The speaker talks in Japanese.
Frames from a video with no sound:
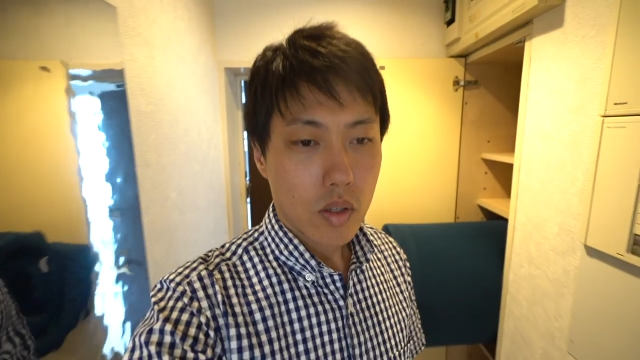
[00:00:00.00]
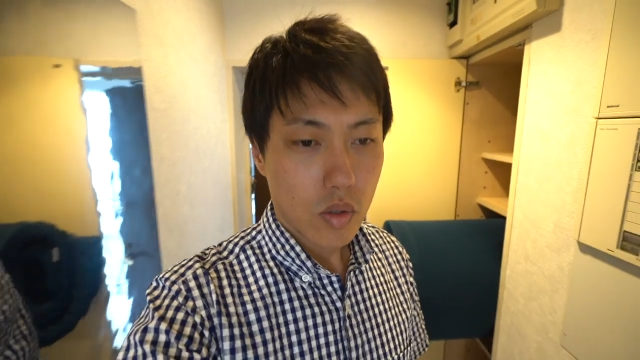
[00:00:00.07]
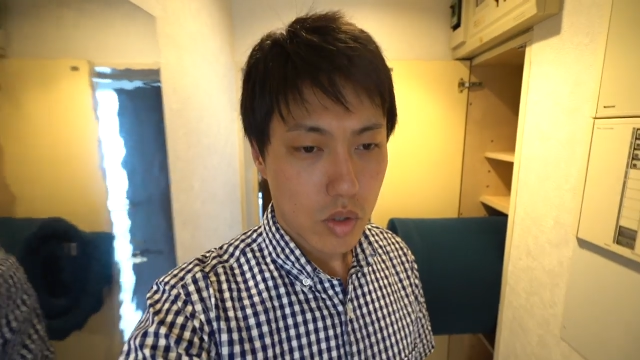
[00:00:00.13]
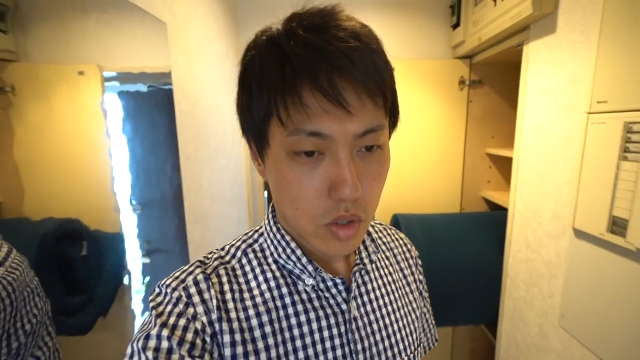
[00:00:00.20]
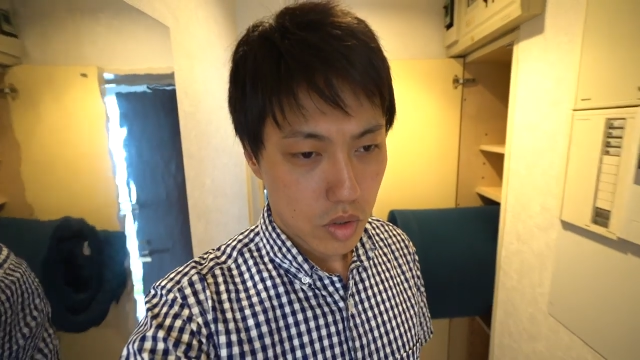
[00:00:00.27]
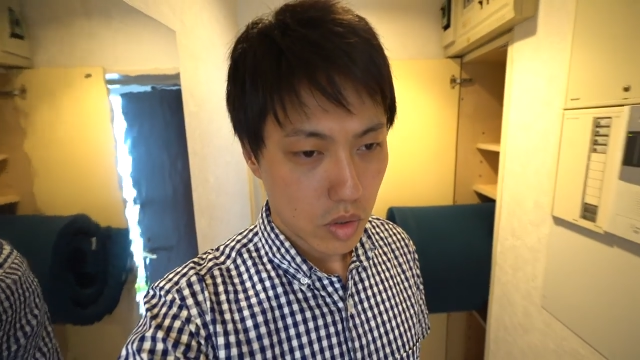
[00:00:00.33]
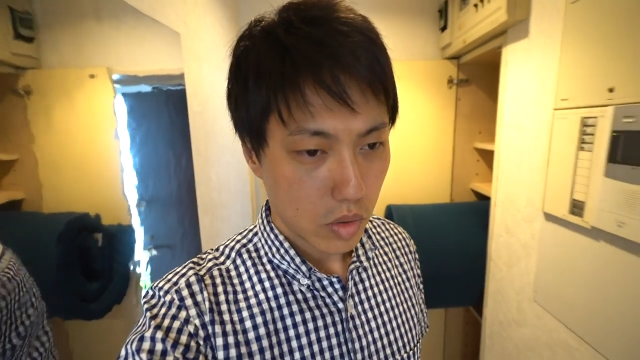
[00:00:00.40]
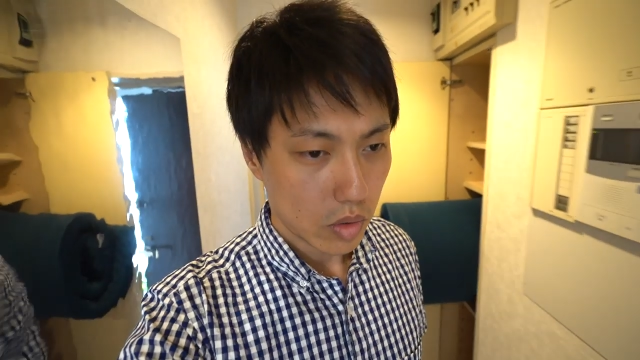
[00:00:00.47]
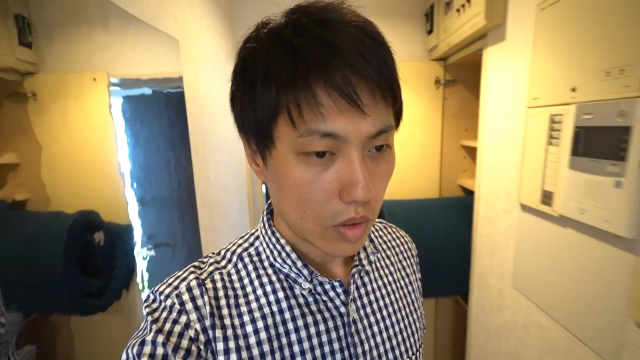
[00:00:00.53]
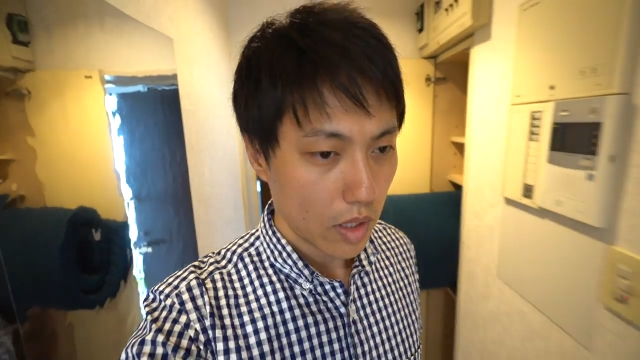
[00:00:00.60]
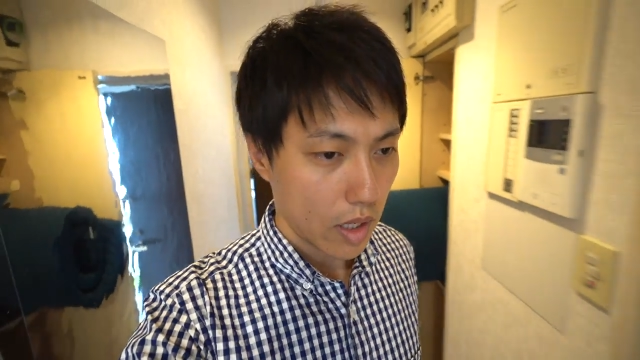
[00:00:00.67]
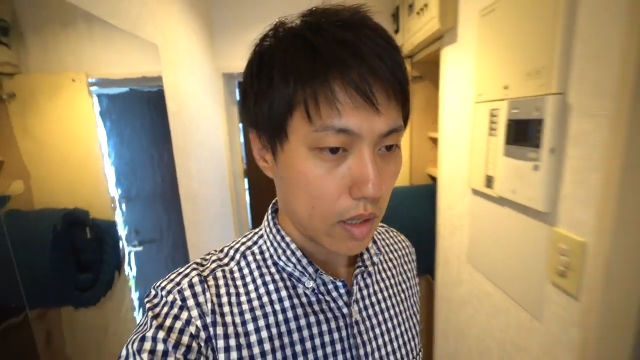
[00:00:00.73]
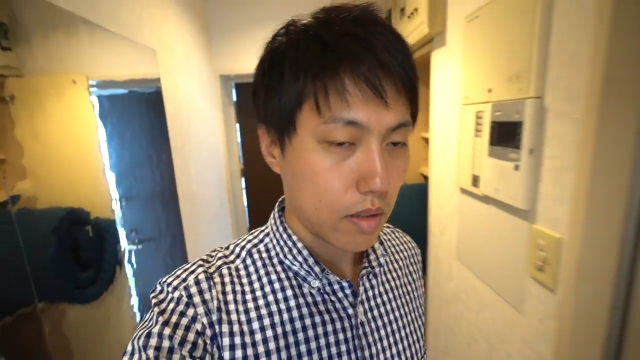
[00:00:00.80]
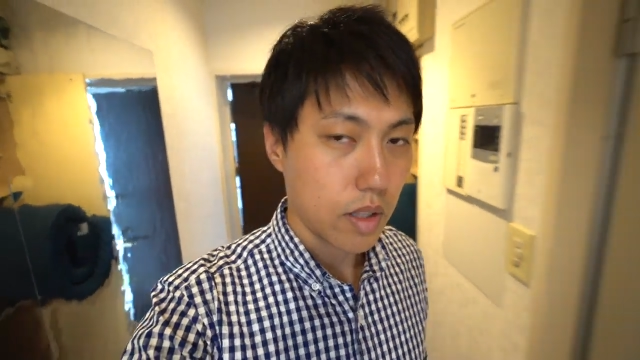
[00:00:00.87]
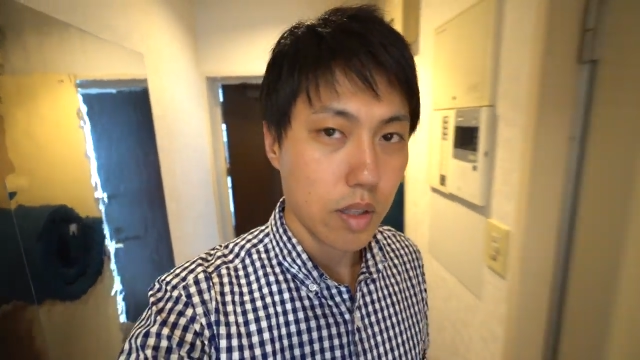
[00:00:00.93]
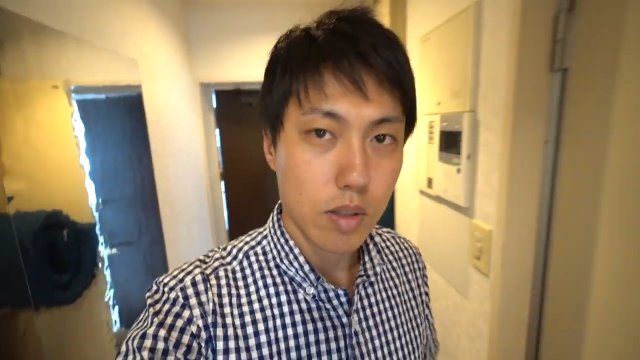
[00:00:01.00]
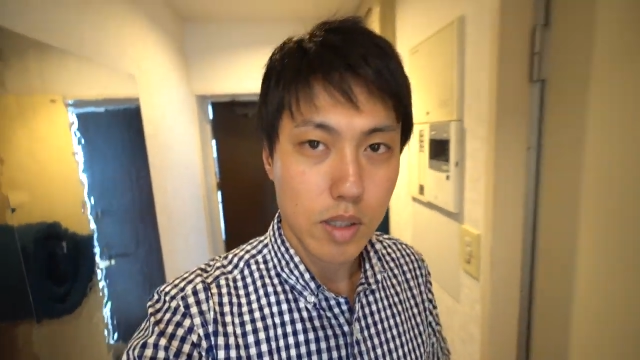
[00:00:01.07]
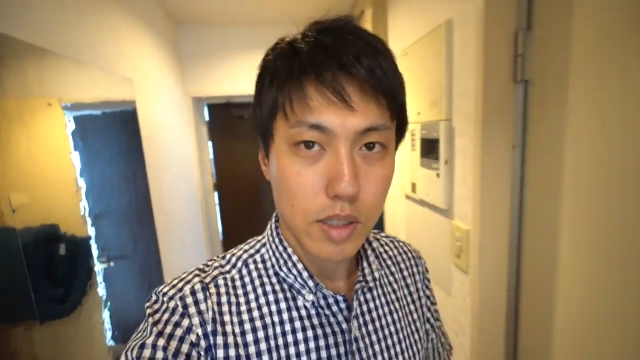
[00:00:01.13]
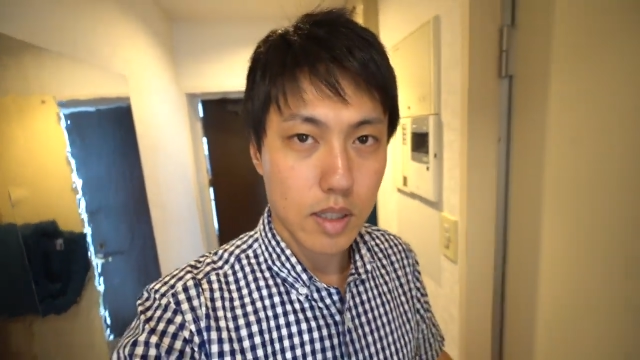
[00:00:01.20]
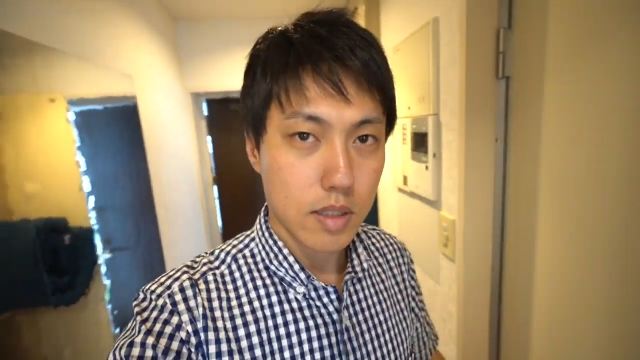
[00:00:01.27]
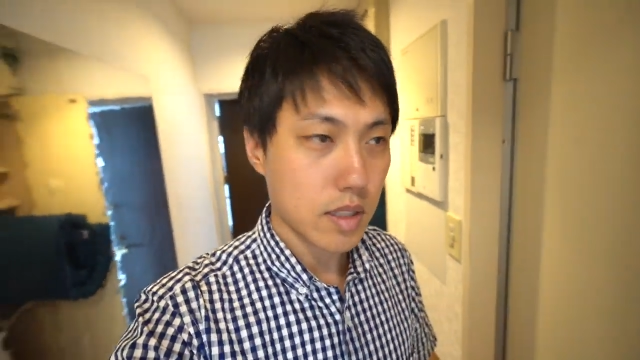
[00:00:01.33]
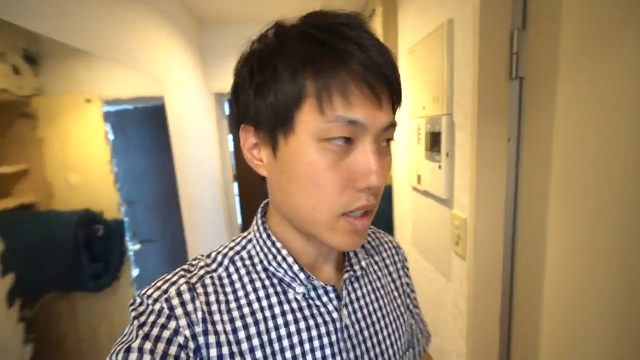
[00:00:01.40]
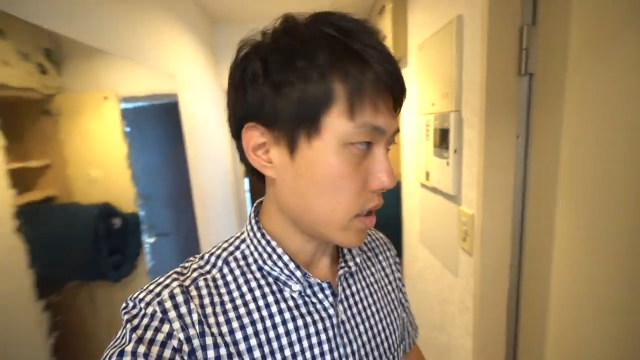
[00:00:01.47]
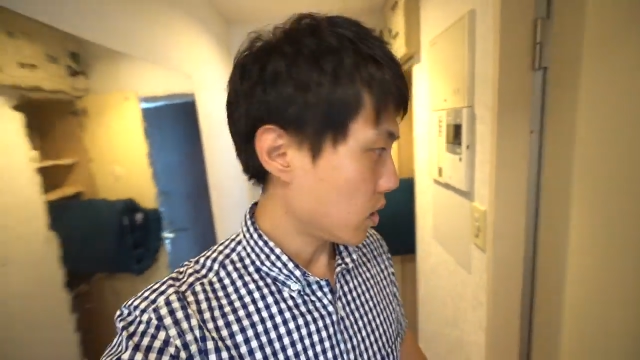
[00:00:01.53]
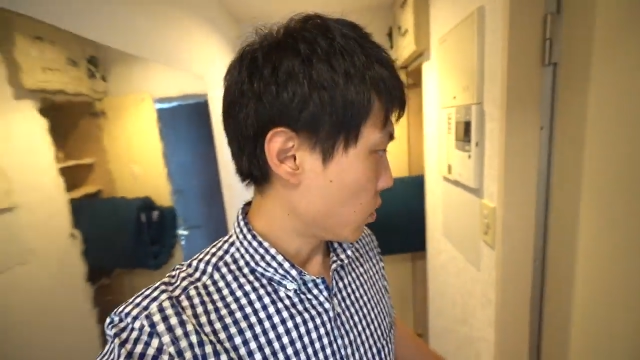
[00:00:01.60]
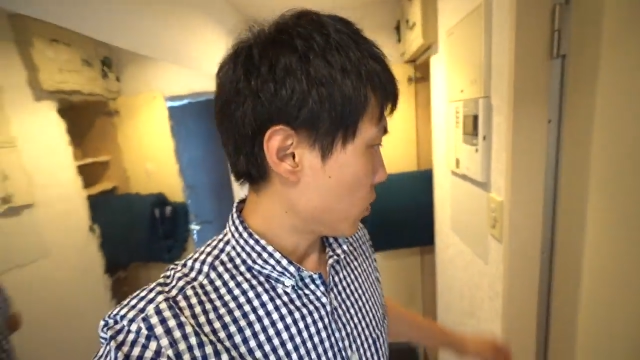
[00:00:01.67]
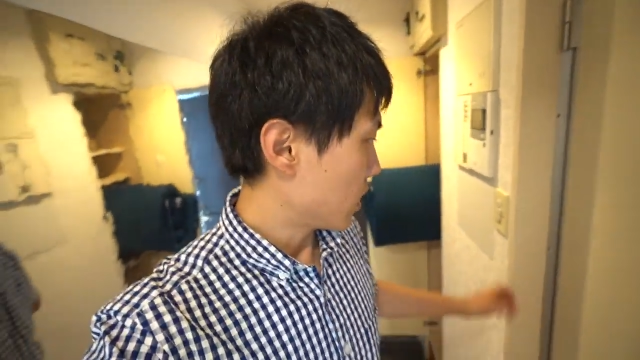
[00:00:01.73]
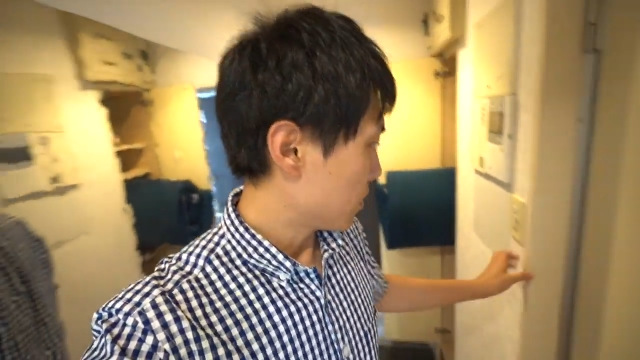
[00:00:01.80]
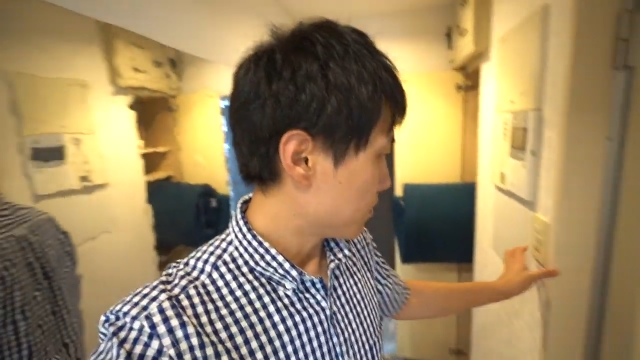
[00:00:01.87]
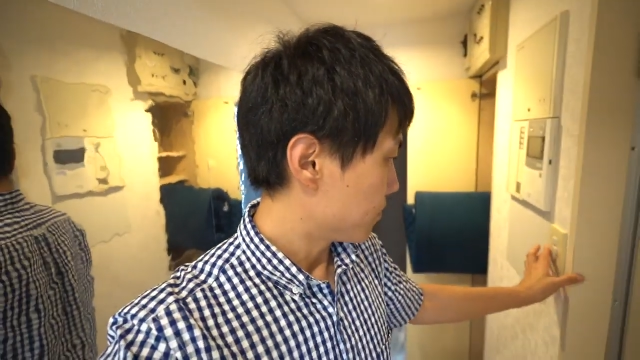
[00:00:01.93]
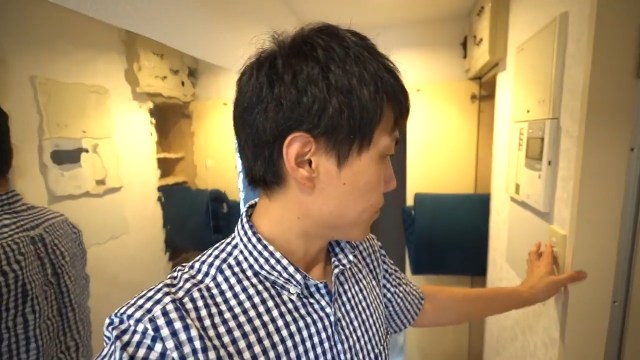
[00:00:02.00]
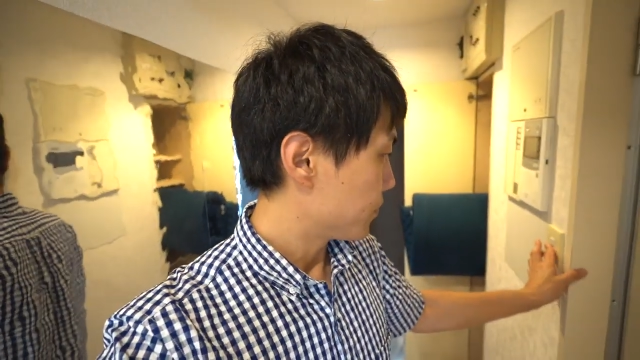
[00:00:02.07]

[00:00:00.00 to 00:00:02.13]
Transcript: よし、ということである程度片付けが終わ、